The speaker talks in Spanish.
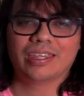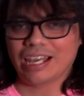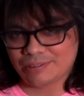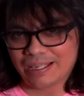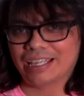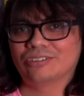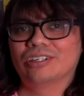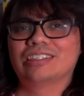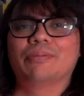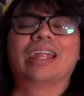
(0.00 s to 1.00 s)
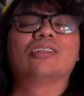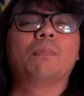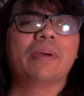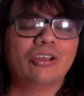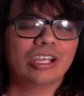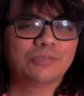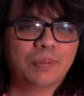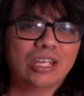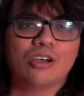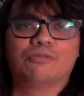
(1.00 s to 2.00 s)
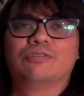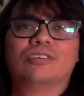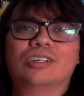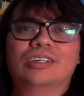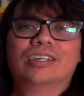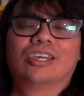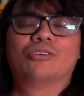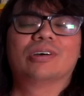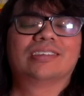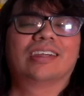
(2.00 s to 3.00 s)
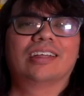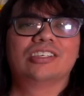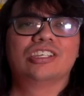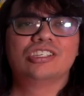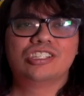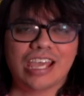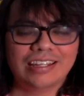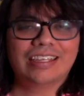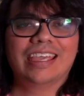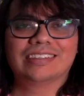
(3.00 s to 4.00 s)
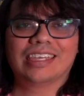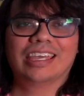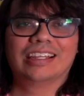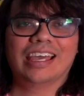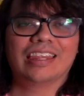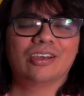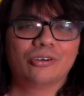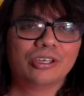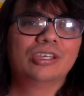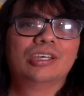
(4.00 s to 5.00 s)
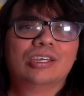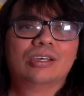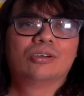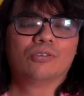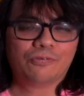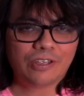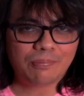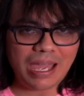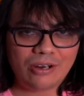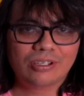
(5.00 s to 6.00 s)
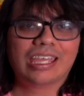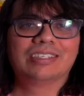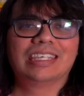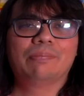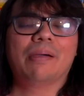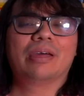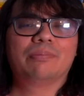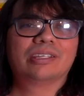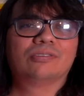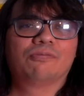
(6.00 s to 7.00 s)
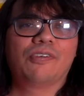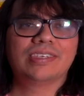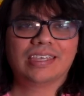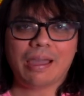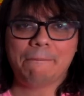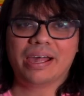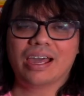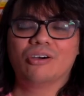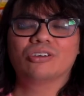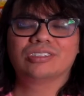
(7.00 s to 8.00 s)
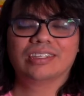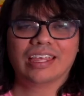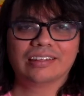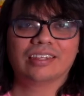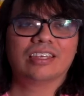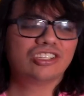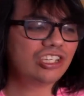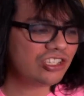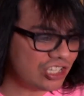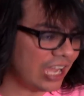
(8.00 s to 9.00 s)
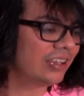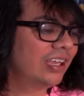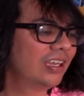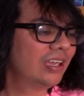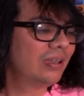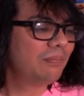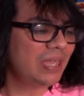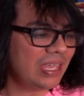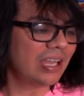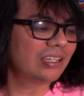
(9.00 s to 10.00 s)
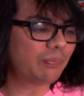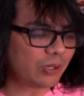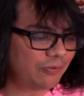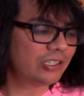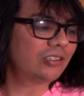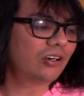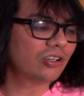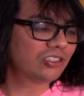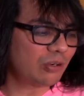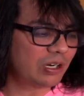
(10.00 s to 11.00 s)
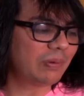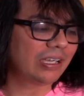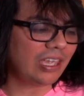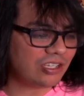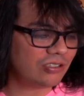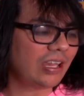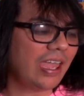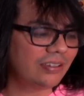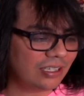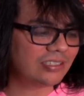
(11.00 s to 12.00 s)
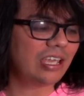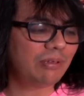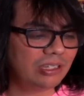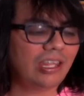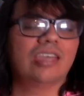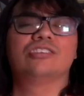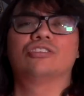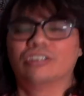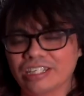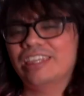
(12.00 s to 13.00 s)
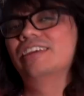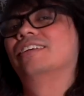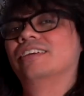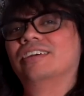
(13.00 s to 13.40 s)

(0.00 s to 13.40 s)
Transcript: de las vacaciones de verano, pero el spin-off que hubo acerca de Shin-Chan y es que el día de hoy confirmaron que sí va a haber versión física para Occidente de Shin-Chan, Me and the Professor on Summer Vacation de Endless Seven Day Journey.